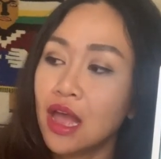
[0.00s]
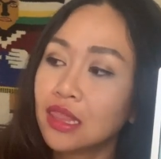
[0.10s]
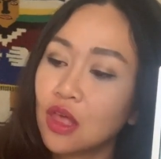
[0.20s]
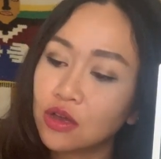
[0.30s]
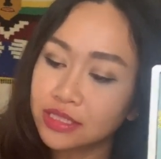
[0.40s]

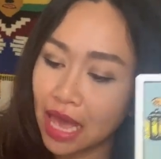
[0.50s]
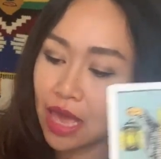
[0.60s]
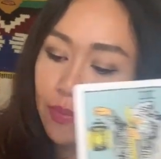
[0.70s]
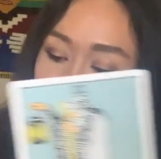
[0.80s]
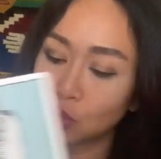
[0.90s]
ลองใช้
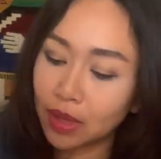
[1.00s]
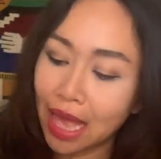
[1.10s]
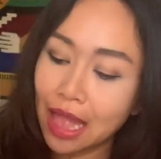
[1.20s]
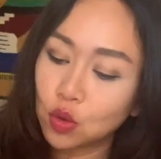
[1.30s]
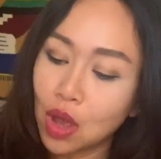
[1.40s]
ประสบ
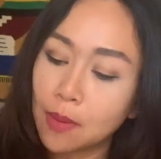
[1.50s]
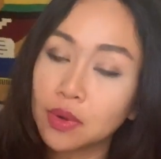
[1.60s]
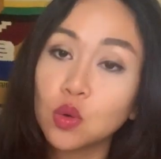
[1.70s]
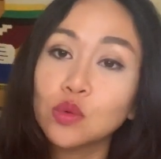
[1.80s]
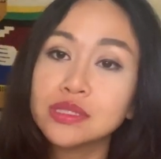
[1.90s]
การณ์ความ
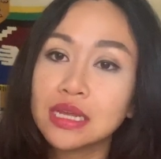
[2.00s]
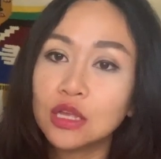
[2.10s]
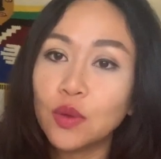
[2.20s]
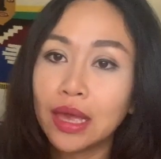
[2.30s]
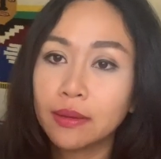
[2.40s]
รู้สิ่ง
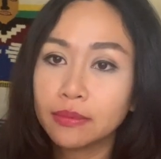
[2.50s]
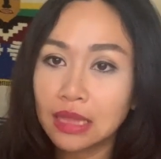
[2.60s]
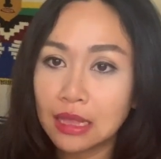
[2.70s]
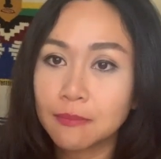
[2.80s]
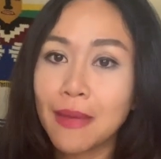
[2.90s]
ที่ตัวเอง
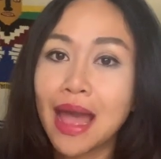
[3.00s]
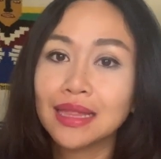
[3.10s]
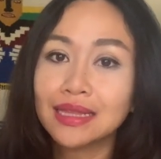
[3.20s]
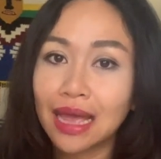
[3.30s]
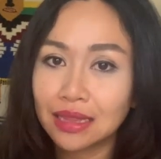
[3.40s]
ติดมา
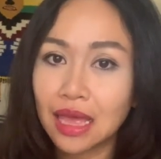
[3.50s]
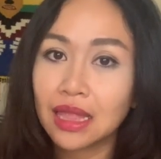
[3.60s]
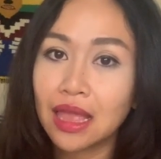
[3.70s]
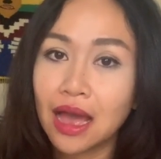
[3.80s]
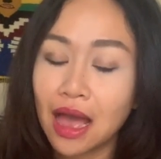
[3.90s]
ตั้งแต่อดีต
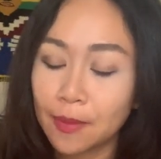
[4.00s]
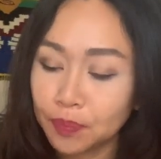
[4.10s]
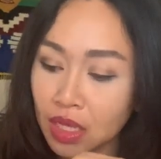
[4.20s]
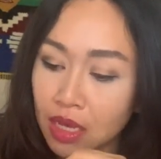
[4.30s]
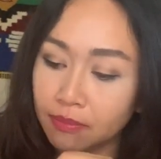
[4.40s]
เนี่ยค่ะ
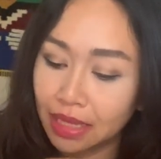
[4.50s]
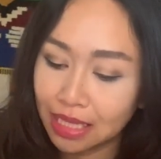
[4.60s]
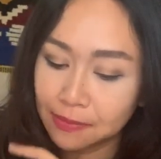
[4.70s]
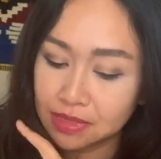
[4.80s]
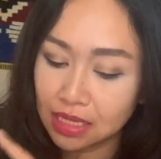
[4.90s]
เหมือน
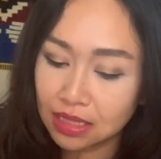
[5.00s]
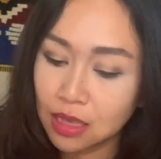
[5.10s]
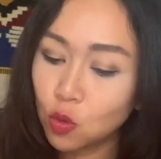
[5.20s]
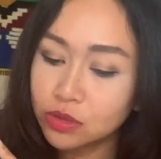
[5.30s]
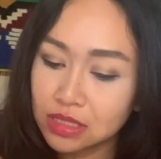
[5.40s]
กับสิ่งที่
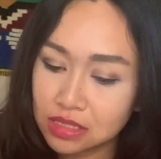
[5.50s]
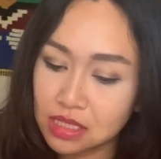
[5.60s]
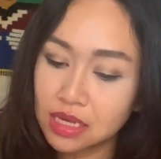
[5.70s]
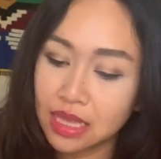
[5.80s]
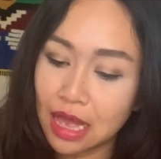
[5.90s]
คุณจะเจ
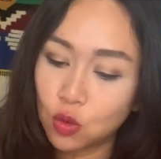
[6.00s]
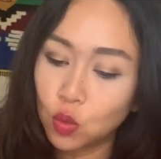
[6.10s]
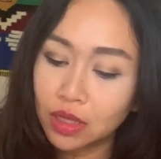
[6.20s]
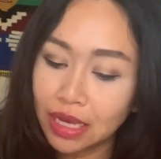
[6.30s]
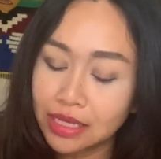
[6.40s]
อเนี่ย
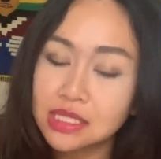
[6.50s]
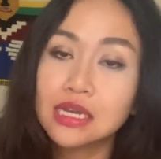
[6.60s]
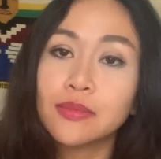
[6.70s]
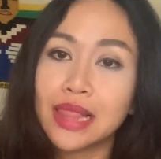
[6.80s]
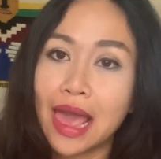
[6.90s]
คุณเคยเจ
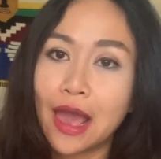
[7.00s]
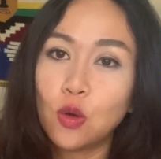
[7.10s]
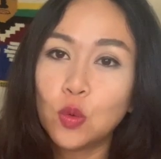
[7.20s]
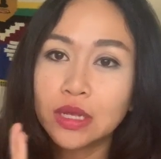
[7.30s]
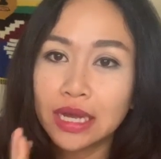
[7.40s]
อมาแล้ว
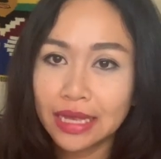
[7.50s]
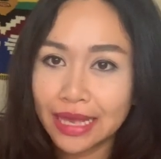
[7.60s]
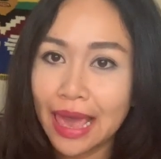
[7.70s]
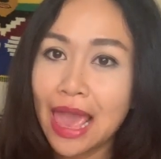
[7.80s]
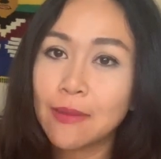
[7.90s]
คุณเคย
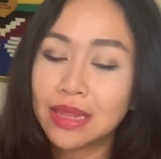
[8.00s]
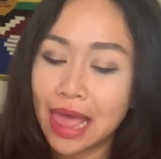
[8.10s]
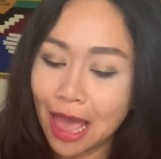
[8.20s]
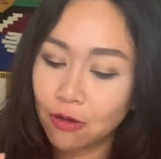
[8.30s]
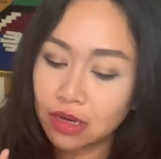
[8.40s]
แก้มา
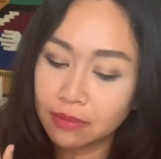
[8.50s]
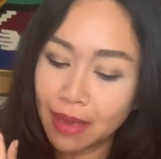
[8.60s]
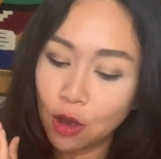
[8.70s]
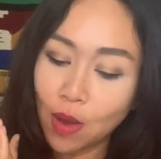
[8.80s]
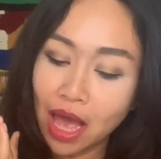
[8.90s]
แล้วหรือ
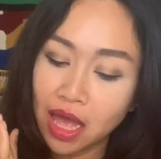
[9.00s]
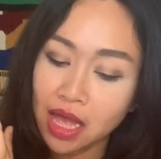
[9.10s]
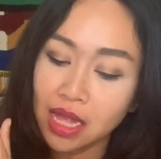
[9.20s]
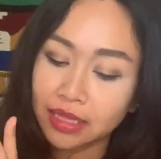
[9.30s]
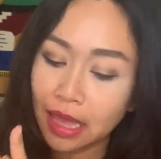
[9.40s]
แม้ว่า
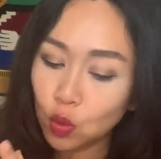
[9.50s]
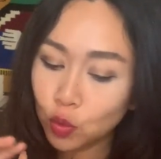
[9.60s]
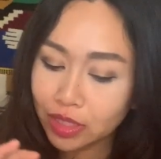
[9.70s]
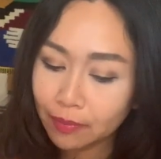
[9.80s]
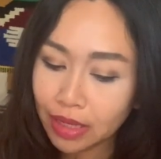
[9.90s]
ถ้าคุ
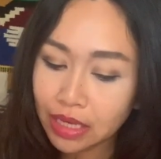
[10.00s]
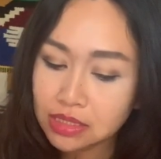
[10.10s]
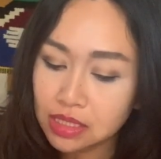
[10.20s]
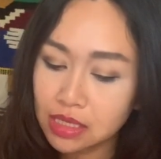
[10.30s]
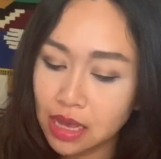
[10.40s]
ณยังไม่เคย
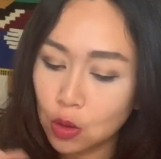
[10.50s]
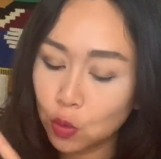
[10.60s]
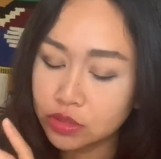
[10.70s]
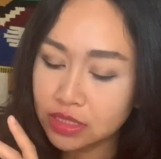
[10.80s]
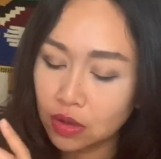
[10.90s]
เจอ
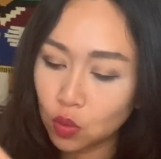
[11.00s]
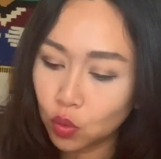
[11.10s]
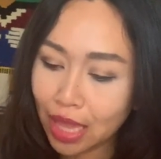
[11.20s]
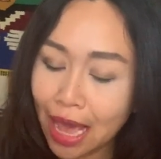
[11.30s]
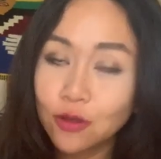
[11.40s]
คุณจะรู้
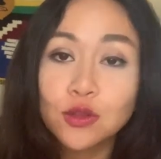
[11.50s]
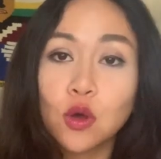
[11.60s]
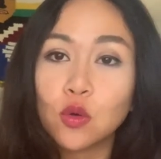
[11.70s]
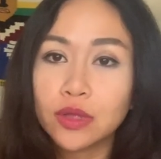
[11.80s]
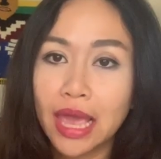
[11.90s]
ได้ด้วยตั
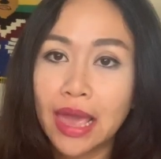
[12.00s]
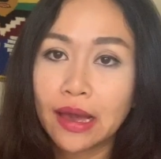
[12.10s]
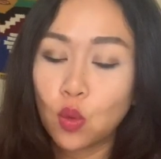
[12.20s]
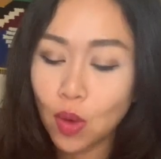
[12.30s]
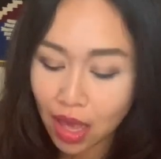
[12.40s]
วคุณเอง
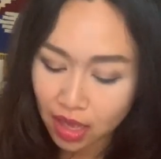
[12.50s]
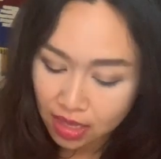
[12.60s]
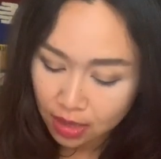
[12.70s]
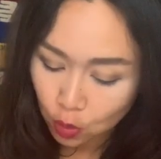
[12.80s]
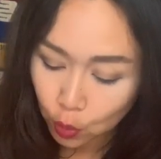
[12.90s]
อะว่า
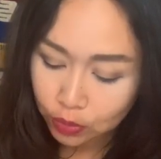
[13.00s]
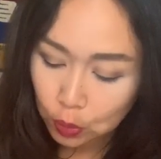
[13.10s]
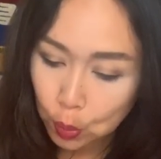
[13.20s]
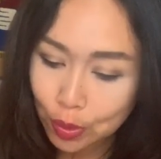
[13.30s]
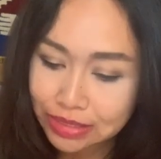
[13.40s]
คุณ
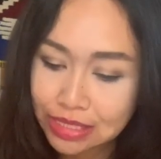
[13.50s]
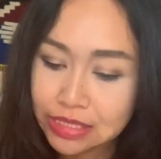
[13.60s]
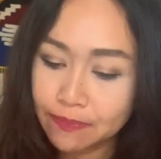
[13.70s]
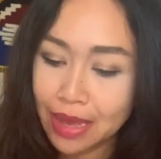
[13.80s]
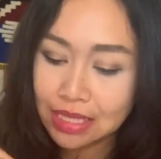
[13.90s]
ควรที่
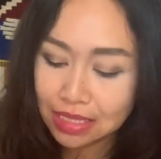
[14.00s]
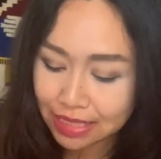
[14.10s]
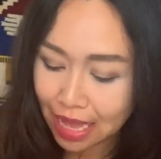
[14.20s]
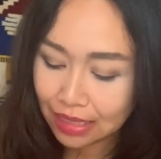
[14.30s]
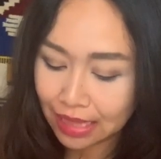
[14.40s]
จะไปทิศ
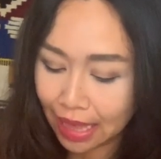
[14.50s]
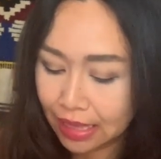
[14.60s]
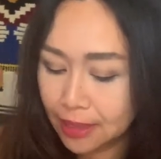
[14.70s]
ทางไหน